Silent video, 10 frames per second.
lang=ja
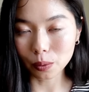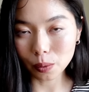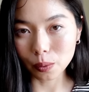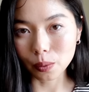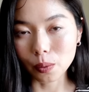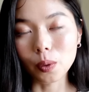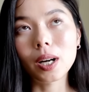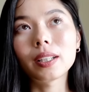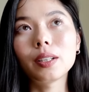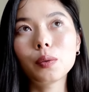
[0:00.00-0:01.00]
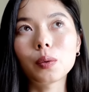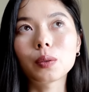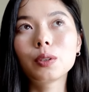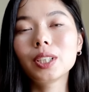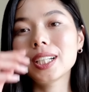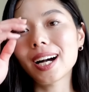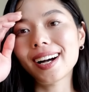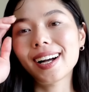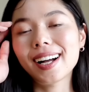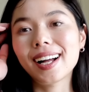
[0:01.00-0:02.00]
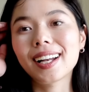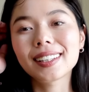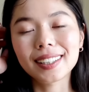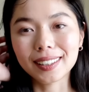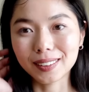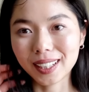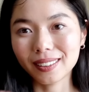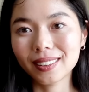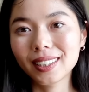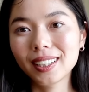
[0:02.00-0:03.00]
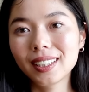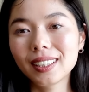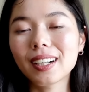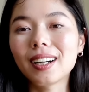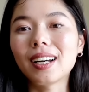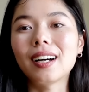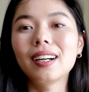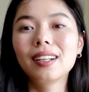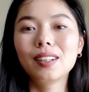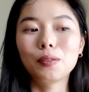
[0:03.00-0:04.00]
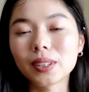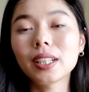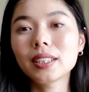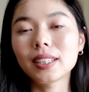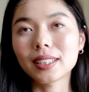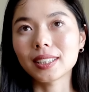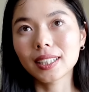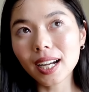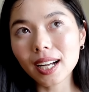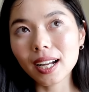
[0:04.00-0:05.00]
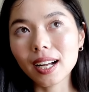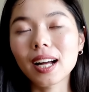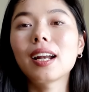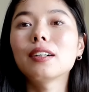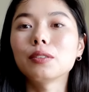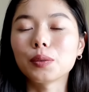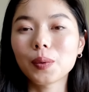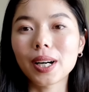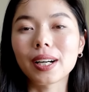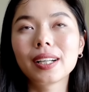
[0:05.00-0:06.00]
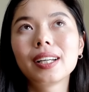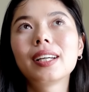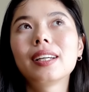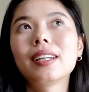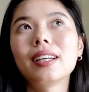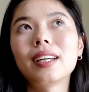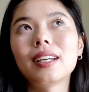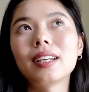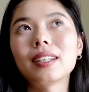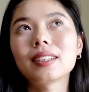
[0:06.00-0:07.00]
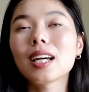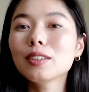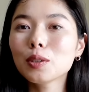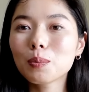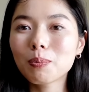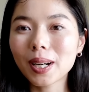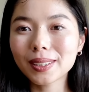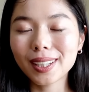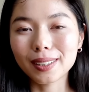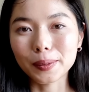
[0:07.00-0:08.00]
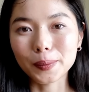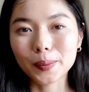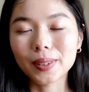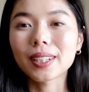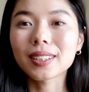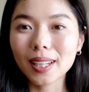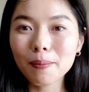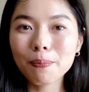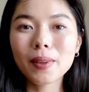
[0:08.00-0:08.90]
のお金を国が払ってくれる。だから私たちが払うのは、30% ですね。